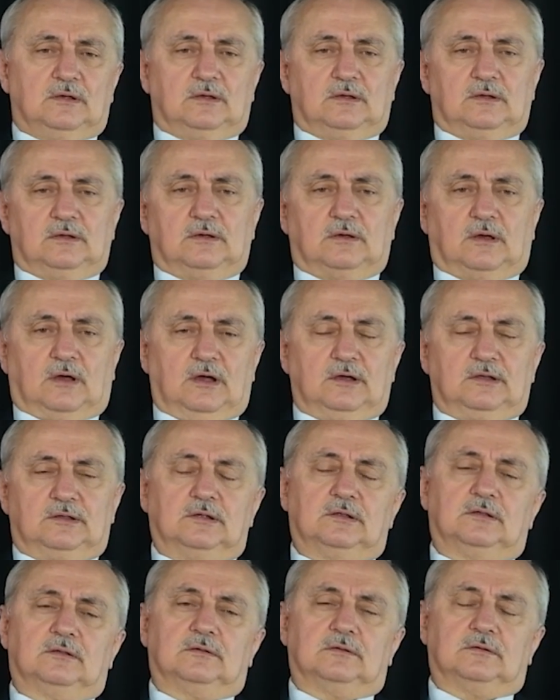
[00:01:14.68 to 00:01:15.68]
e,
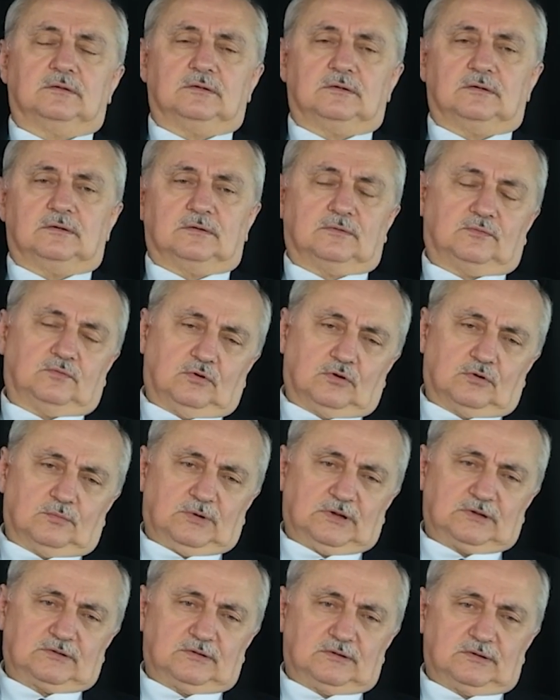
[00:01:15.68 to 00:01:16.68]
aydın e,
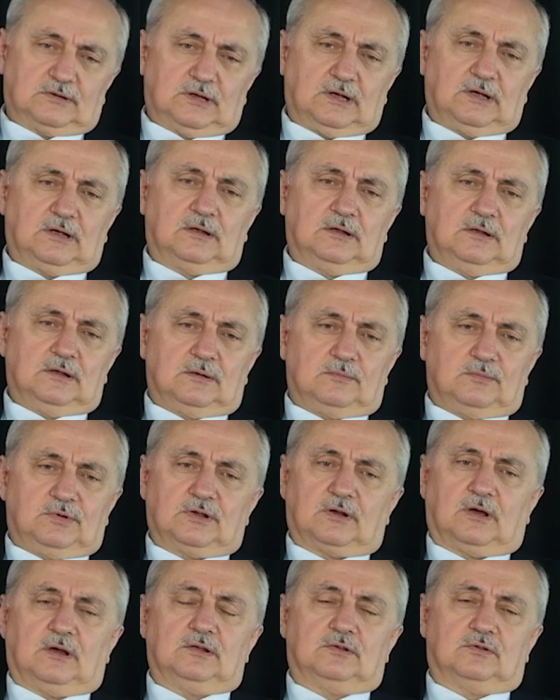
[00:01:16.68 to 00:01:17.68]
formatında
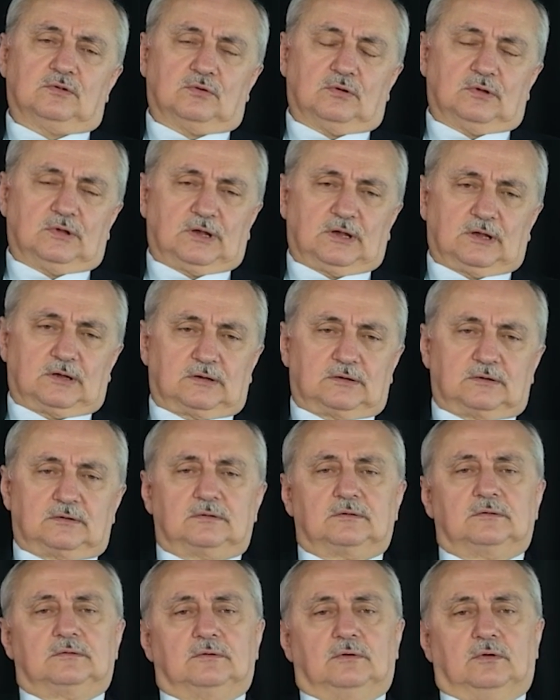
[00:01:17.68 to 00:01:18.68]
bir aydın olarak
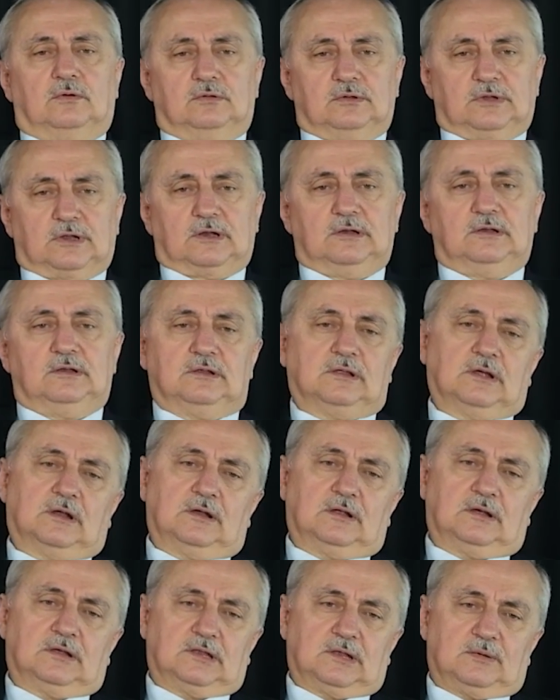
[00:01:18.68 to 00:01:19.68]
onlara
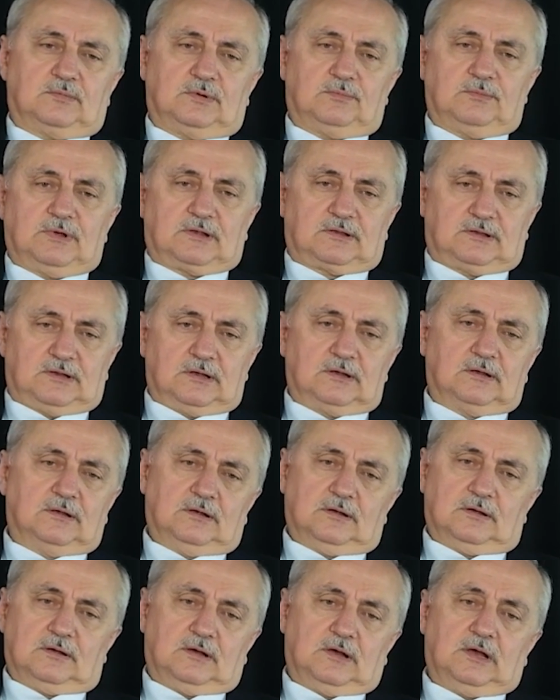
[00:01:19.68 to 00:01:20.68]
liderlik edebilmek de
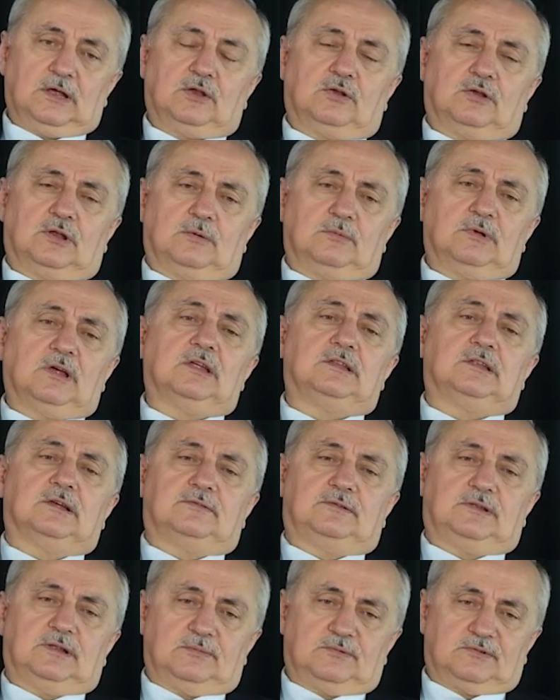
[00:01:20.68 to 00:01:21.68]
en önemli
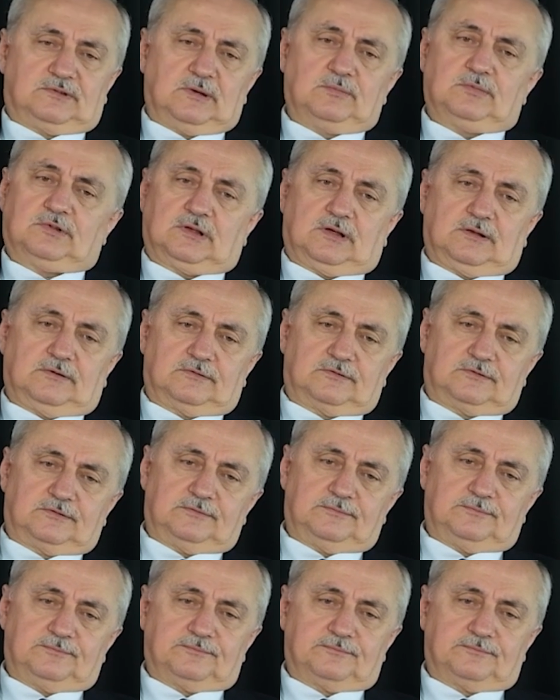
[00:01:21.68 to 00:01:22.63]
hedeflerimizden bir tanesi.